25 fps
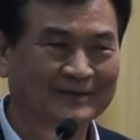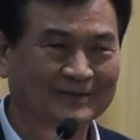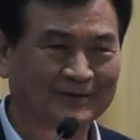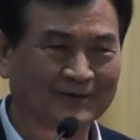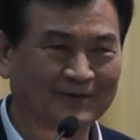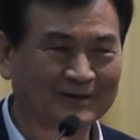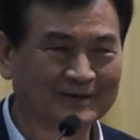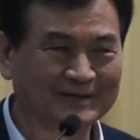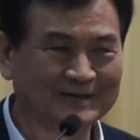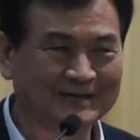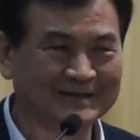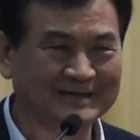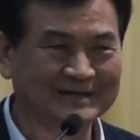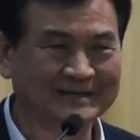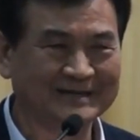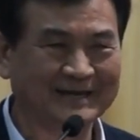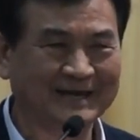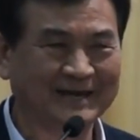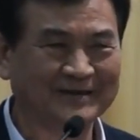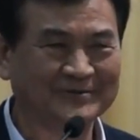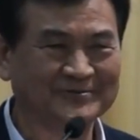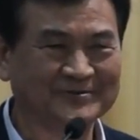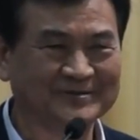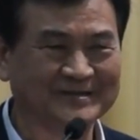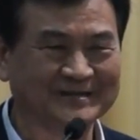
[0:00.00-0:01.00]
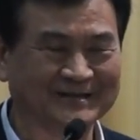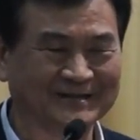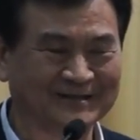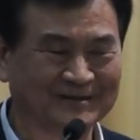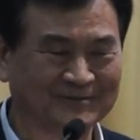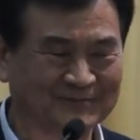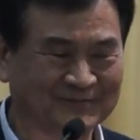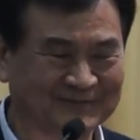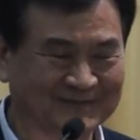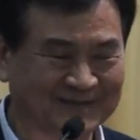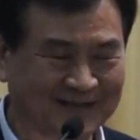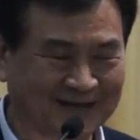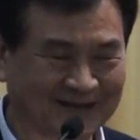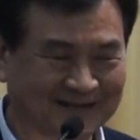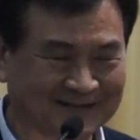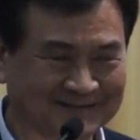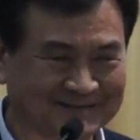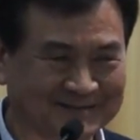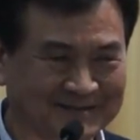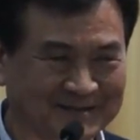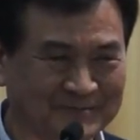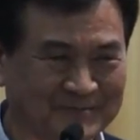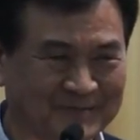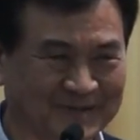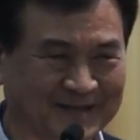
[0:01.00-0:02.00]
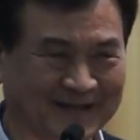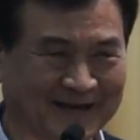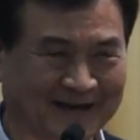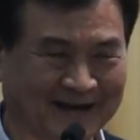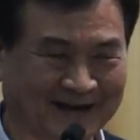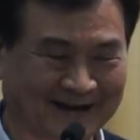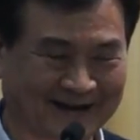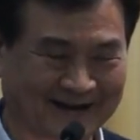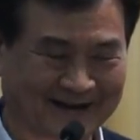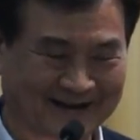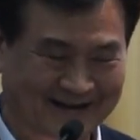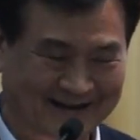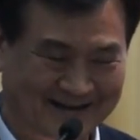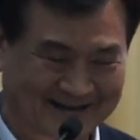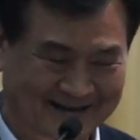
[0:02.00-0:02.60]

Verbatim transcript: 널리 이해해 주시기를 부탁드립니다.